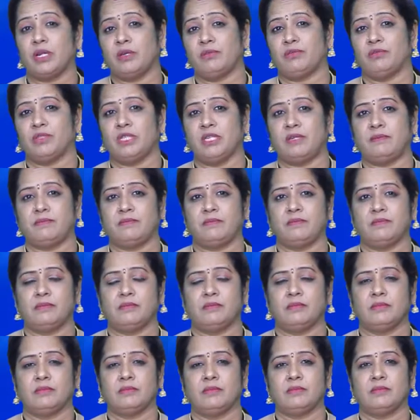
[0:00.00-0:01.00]
కూడా ఉంది
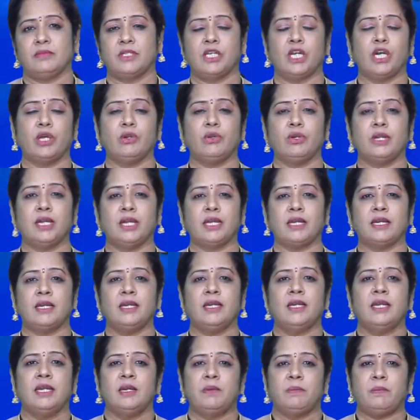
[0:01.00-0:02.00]
కనుక
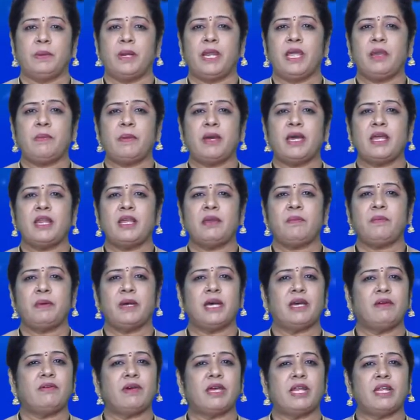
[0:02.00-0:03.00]
ప్రేమ అనే
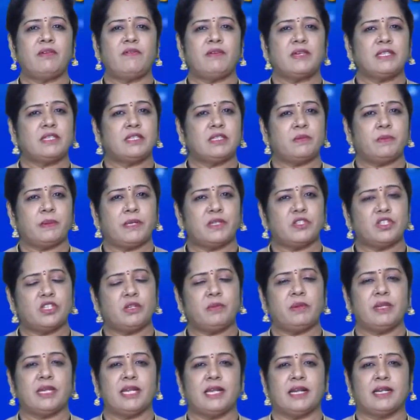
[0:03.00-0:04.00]
భావాన్ని
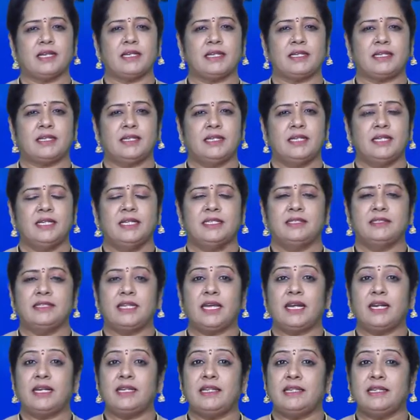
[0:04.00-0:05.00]
వ్యక్తపరచడమే కాక
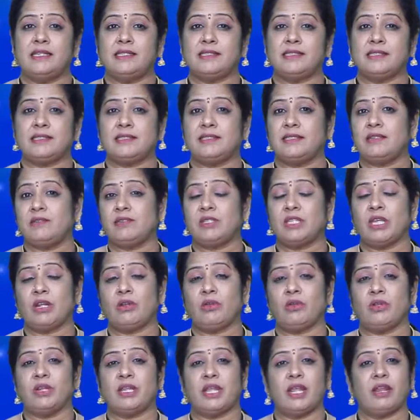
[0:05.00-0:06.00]
దానిని నిజ
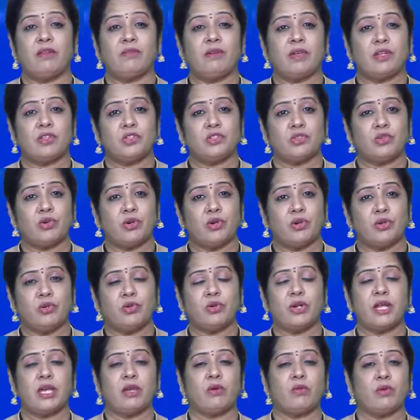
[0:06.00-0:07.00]
జీవితంలో నెరవేర్చుకోవడం
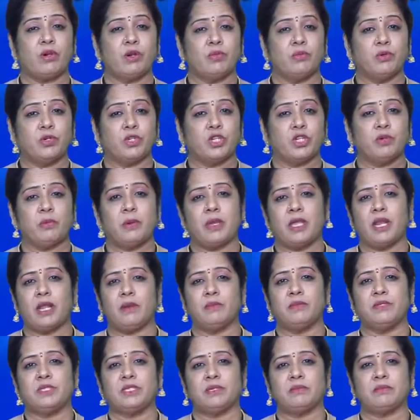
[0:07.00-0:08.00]
కూడా ఒక ముఖ్యమైన
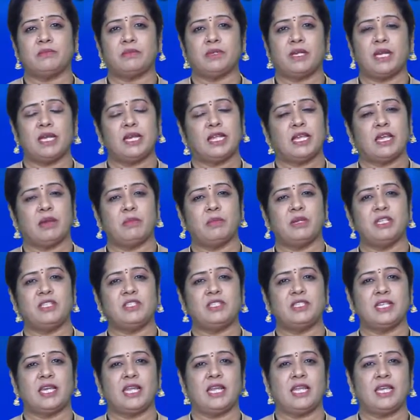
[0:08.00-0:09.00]
అంశం అని
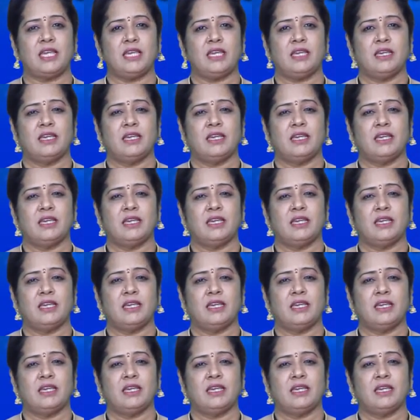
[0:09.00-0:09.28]
గమనించాలి